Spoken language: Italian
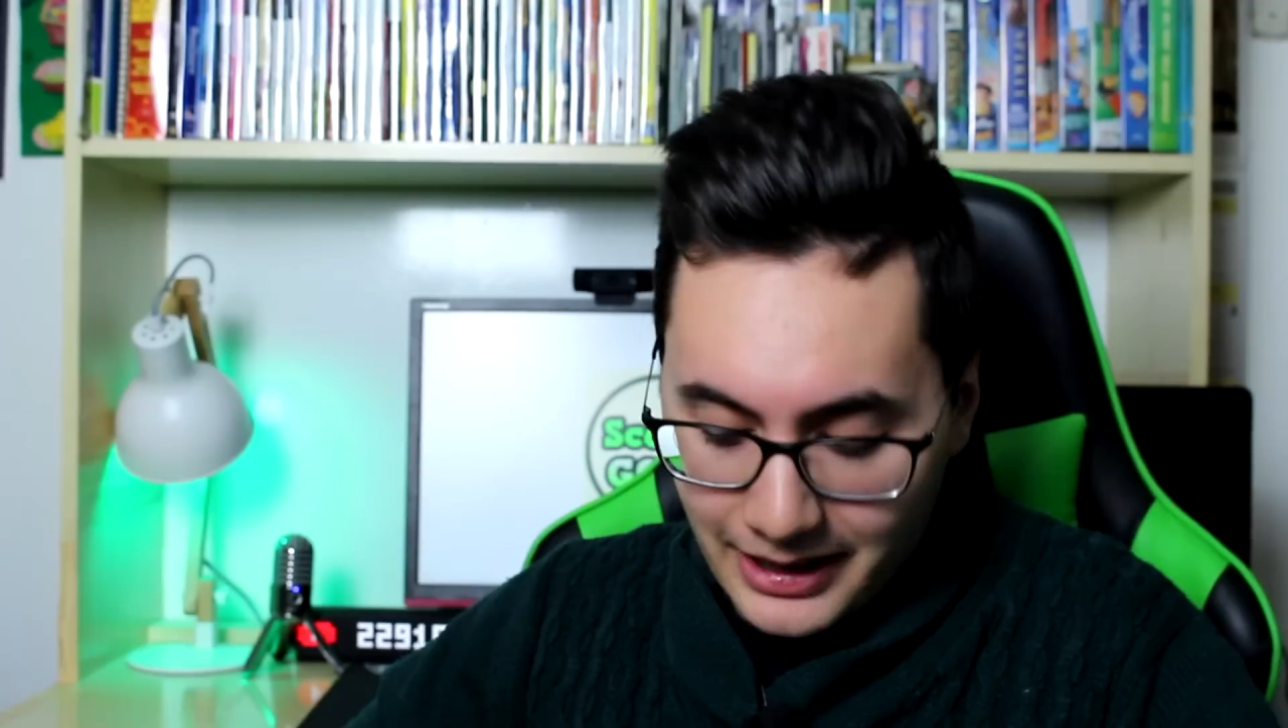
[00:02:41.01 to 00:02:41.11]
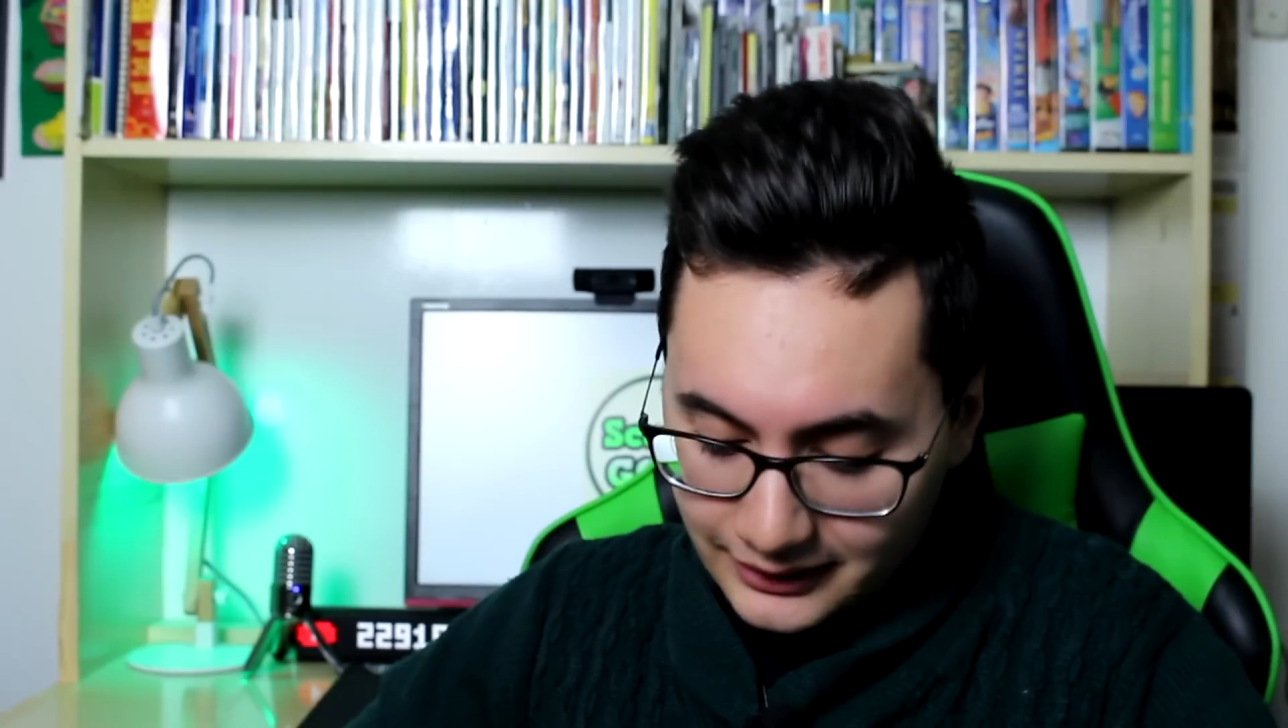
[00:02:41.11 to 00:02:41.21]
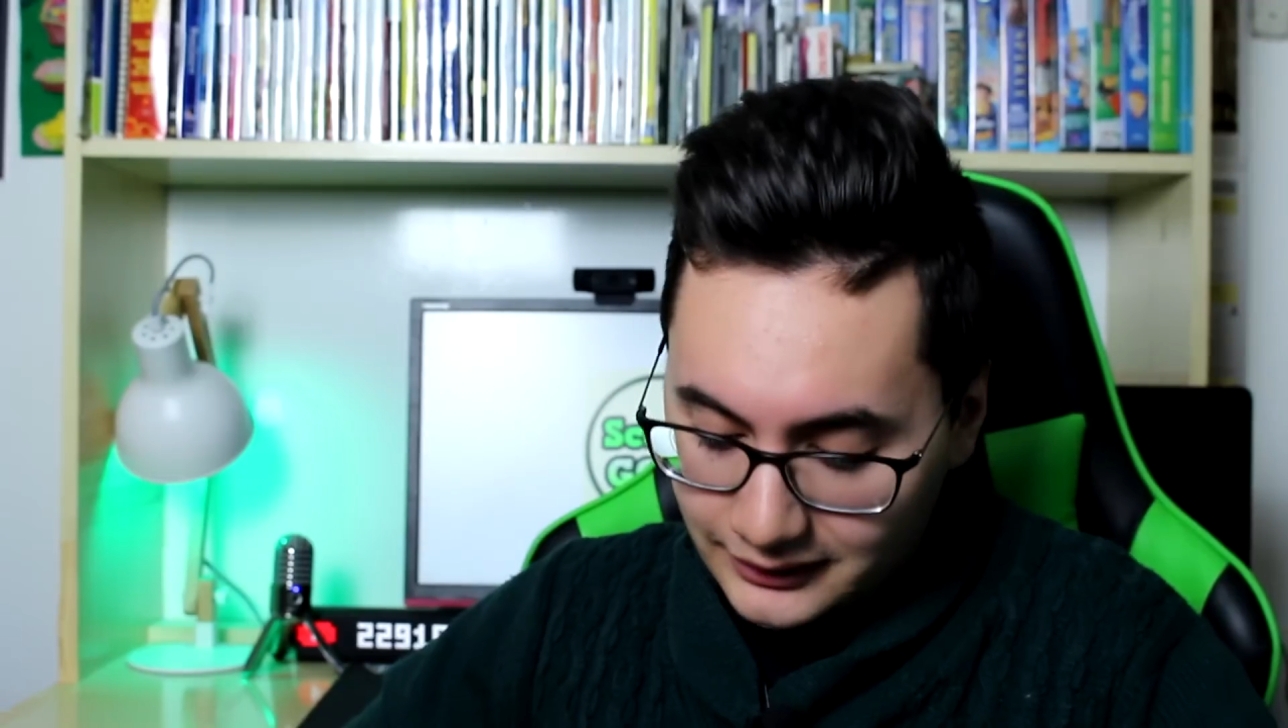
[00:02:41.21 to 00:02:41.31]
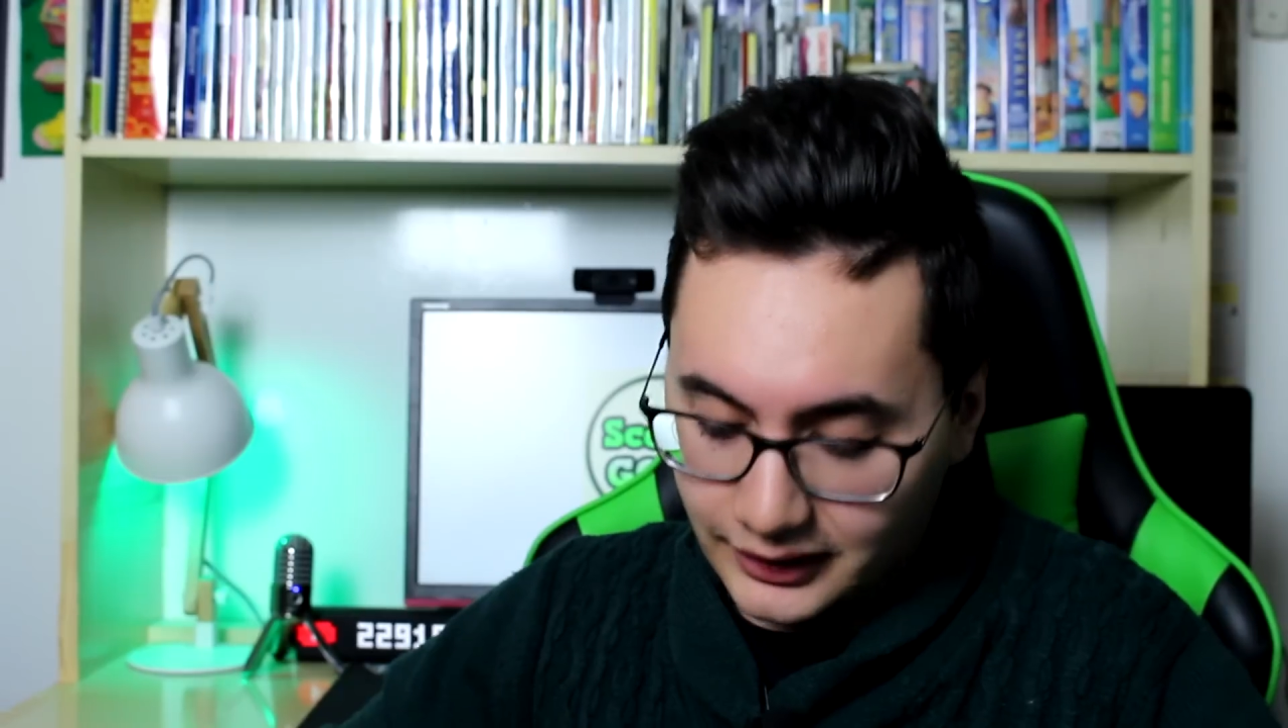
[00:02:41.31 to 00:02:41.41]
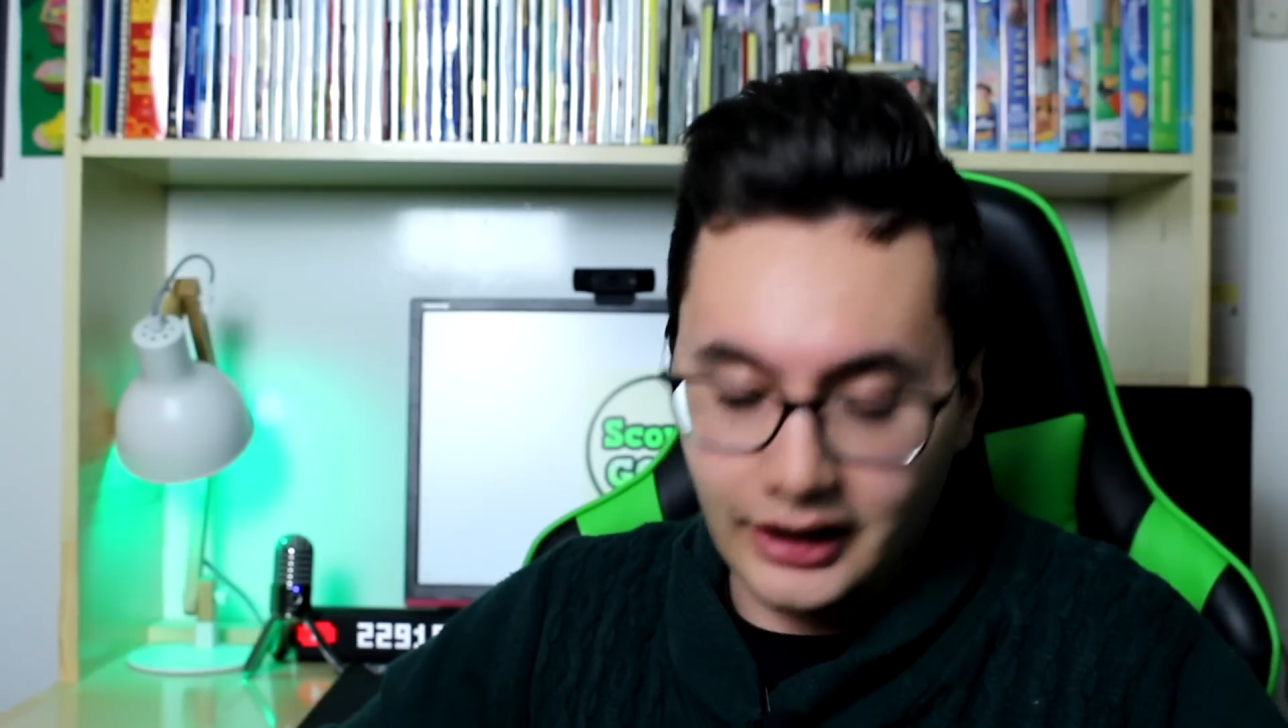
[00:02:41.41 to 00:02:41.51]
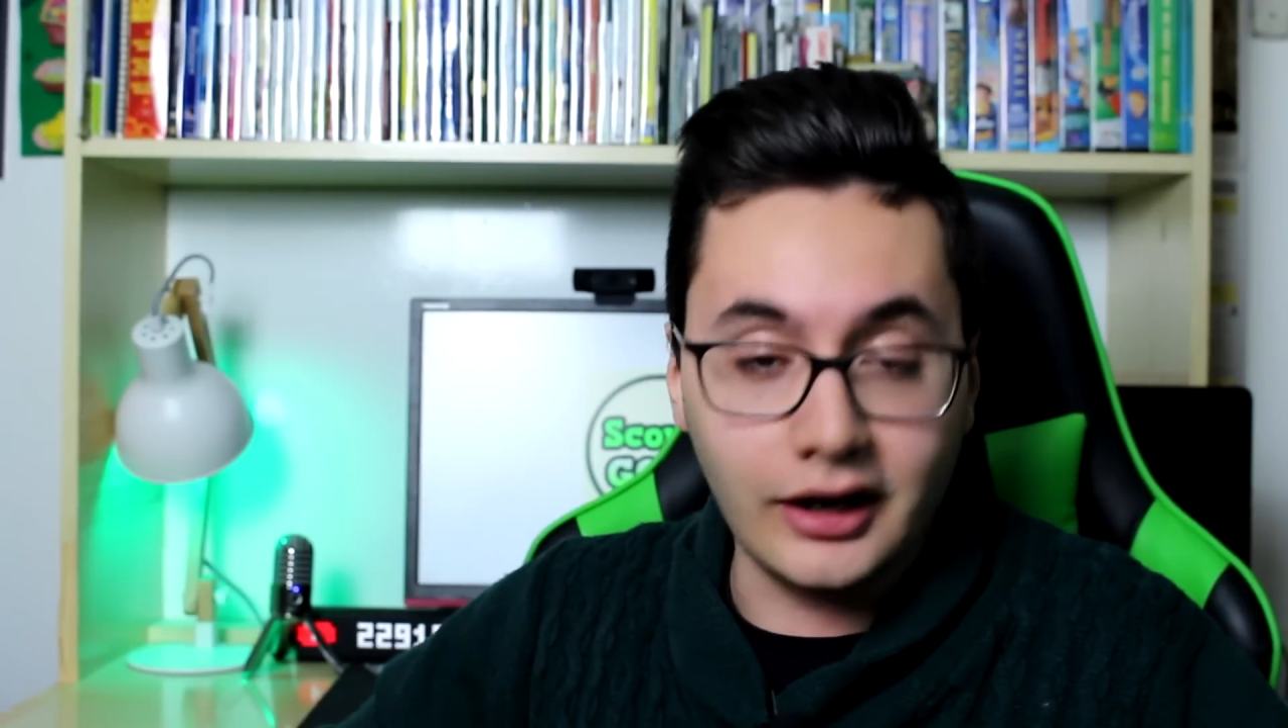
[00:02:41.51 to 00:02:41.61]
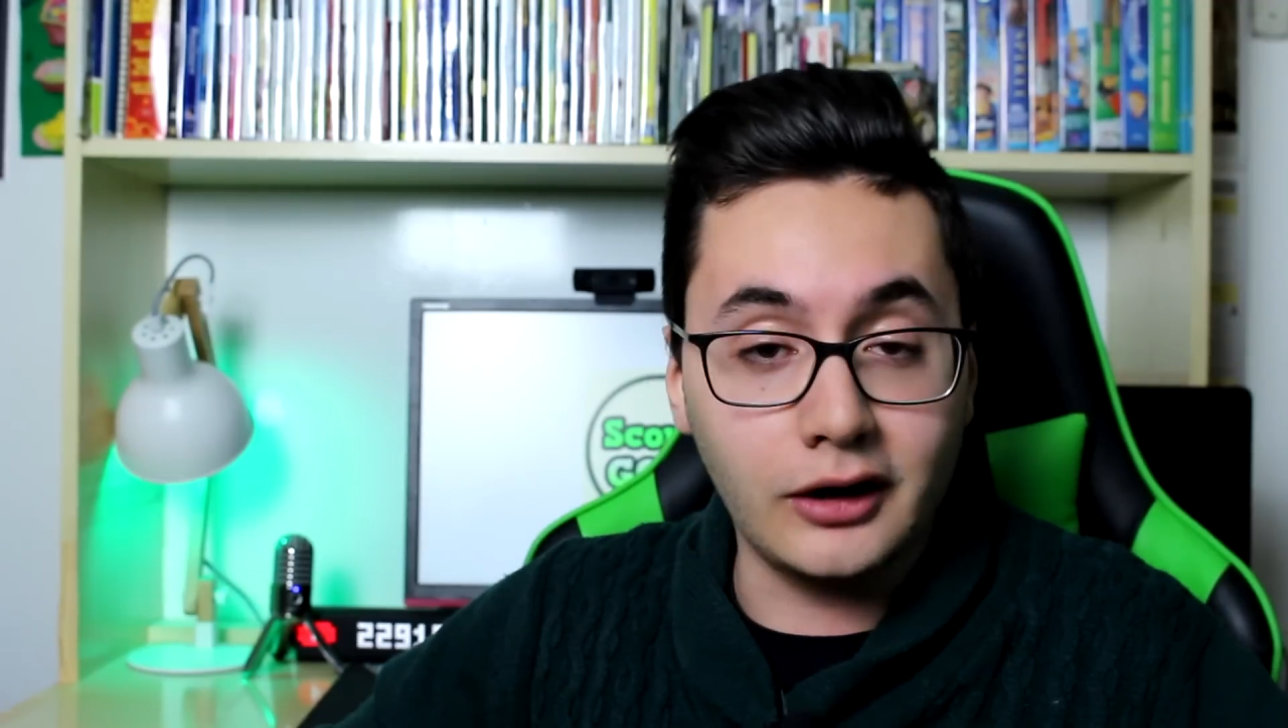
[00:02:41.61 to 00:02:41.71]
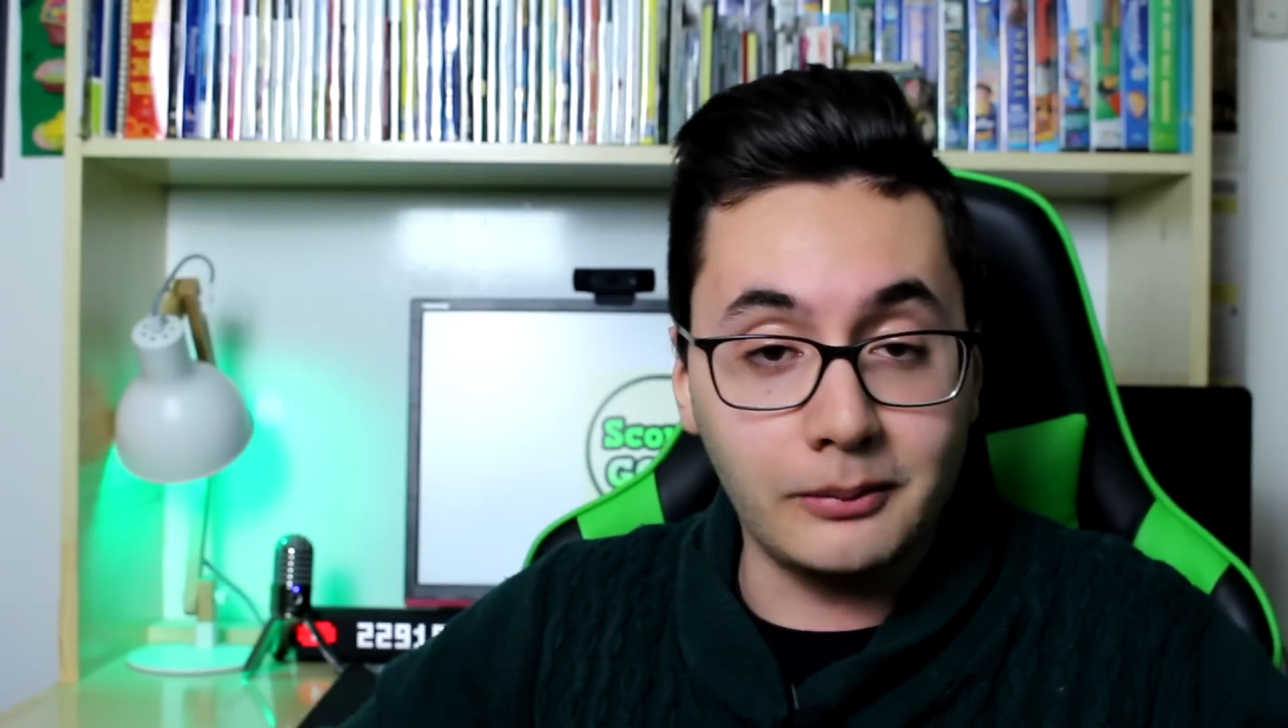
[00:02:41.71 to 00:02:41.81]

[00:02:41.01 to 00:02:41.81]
mentre